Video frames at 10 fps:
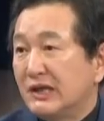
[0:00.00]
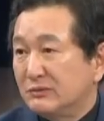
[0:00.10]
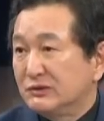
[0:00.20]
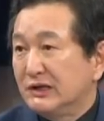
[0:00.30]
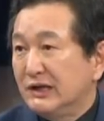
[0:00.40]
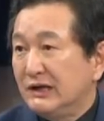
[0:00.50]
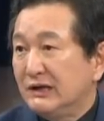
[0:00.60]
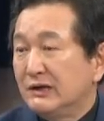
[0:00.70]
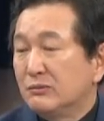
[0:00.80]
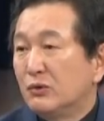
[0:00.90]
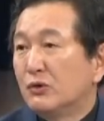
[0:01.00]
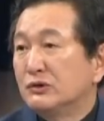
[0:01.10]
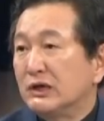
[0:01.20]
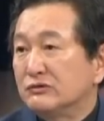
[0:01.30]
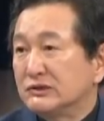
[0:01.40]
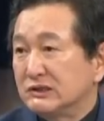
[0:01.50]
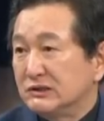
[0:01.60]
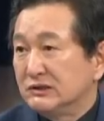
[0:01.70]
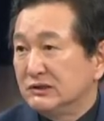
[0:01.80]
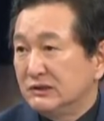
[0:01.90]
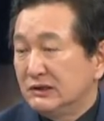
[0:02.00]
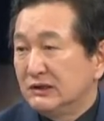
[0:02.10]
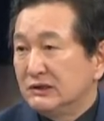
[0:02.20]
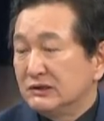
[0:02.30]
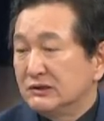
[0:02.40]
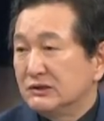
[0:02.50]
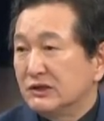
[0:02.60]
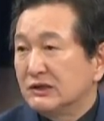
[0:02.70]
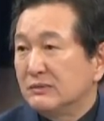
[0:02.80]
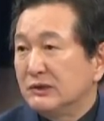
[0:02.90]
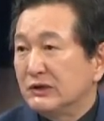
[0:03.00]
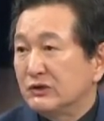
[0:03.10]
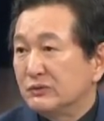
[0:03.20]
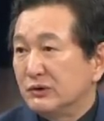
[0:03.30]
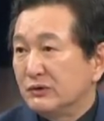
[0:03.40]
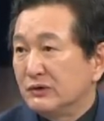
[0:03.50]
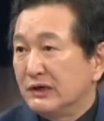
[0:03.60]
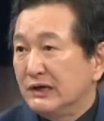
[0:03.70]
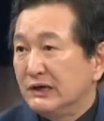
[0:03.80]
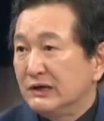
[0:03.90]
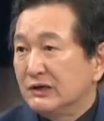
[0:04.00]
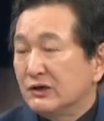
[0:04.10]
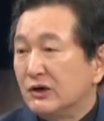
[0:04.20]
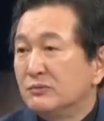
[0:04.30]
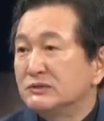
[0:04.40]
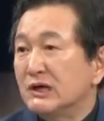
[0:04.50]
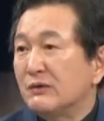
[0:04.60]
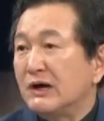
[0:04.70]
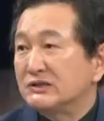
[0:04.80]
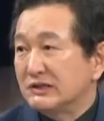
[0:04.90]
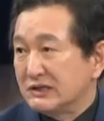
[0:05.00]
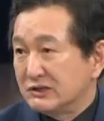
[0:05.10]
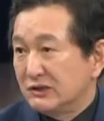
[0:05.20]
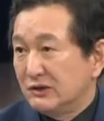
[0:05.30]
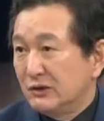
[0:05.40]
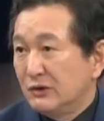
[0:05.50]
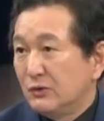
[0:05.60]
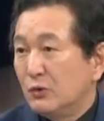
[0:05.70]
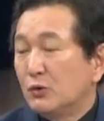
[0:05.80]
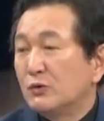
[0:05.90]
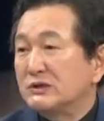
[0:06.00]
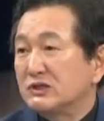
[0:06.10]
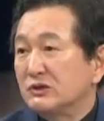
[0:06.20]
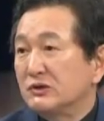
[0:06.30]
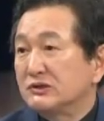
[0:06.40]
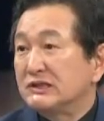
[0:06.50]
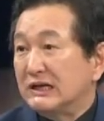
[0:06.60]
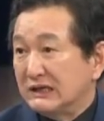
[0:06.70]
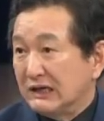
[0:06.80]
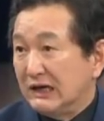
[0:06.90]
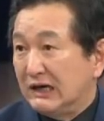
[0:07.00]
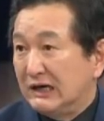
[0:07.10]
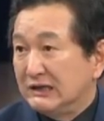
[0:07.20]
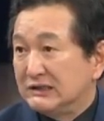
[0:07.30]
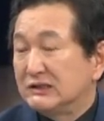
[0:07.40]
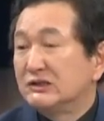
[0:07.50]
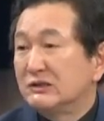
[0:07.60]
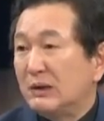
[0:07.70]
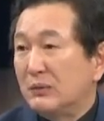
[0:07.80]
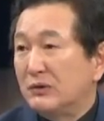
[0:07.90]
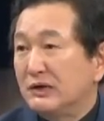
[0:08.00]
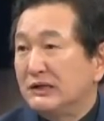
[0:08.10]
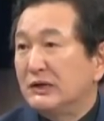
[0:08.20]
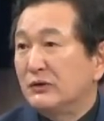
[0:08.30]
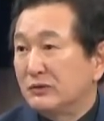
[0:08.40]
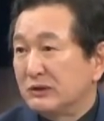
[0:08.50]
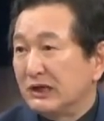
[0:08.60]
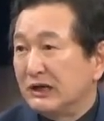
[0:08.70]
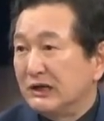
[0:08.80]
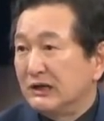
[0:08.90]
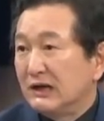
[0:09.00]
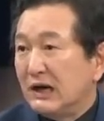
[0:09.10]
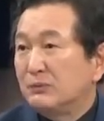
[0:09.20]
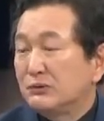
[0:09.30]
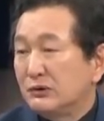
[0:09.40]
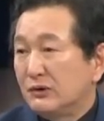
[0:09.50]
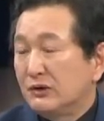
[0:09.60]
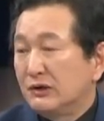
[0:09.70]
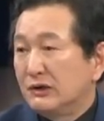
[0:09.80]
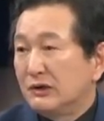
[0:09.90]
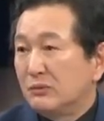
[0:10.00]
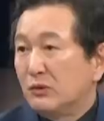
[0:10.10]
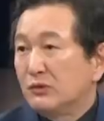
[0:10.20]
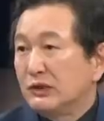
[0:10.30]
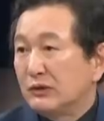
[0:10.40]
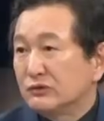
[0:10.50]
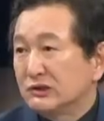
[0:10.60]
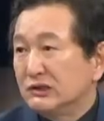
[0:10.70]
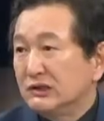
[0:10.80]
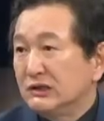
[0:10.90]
때문에 보건당국에서는 이거 그 영남대학교 병원에 검사 과정에서 오류가 있었던 것은 아닌가 예, 예. 이제 그런 발표를 한 내용입니다. 예. 앞으로 보건당국이